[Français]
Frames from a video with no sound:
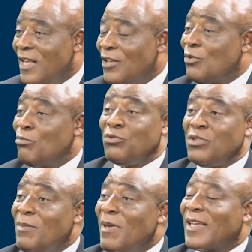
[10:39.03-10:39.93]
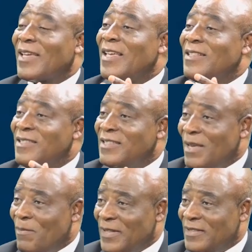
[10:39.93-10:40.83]
Et je me suis dit, ben, qu'est-ce qui
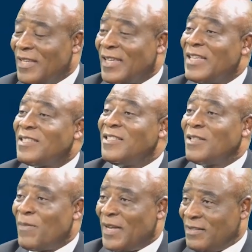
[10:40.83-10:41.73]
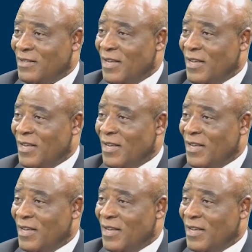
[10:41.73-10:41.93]
s'est passé Qu'est-ce qui se passe